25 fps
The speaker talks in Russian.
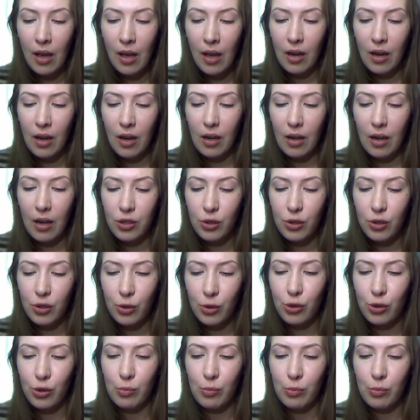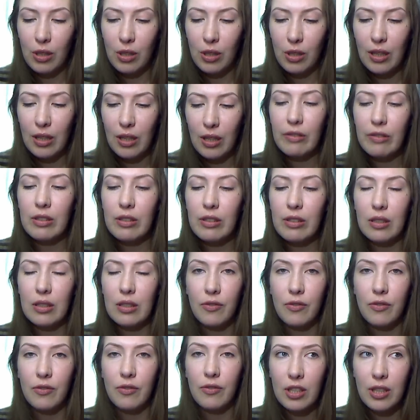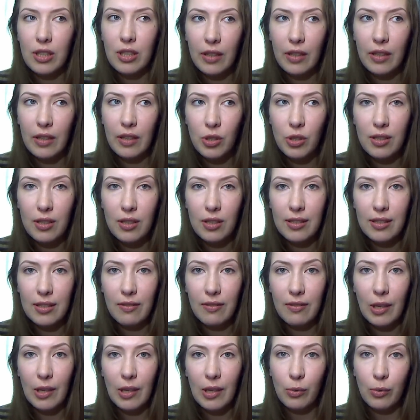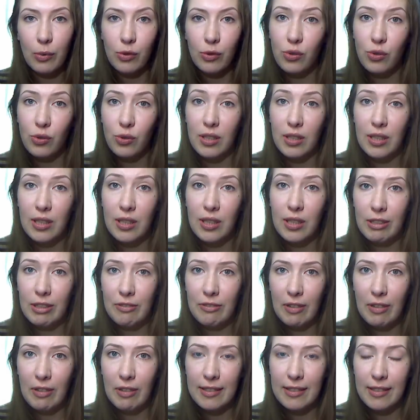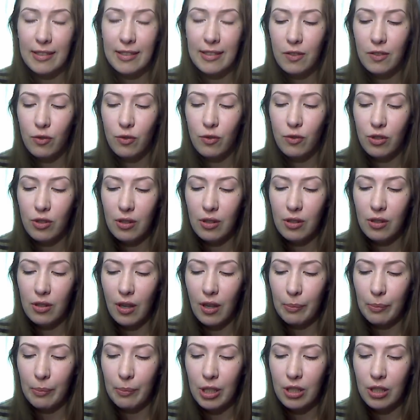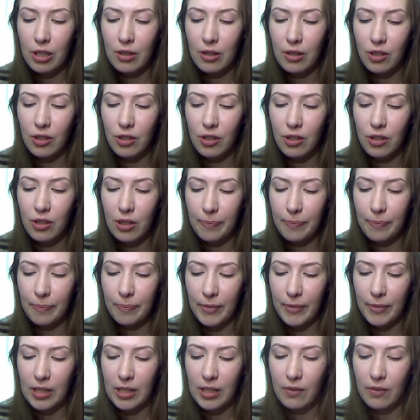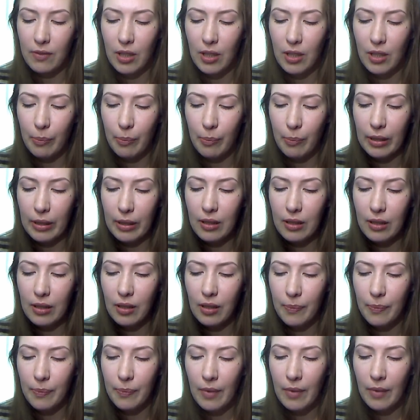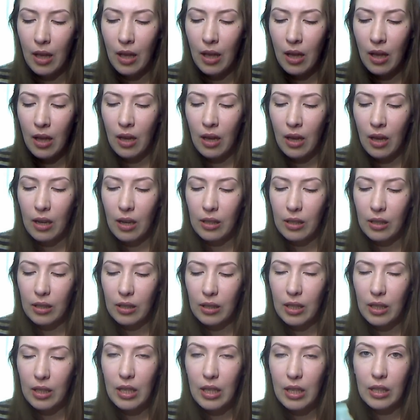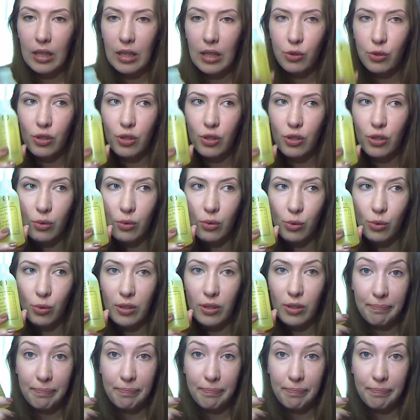А, что еще мне не нравится, Freshline вообще не раскрывает полностью состава своих средств, то есть она пишет лишь э, основные компоненты, и это очень грустно.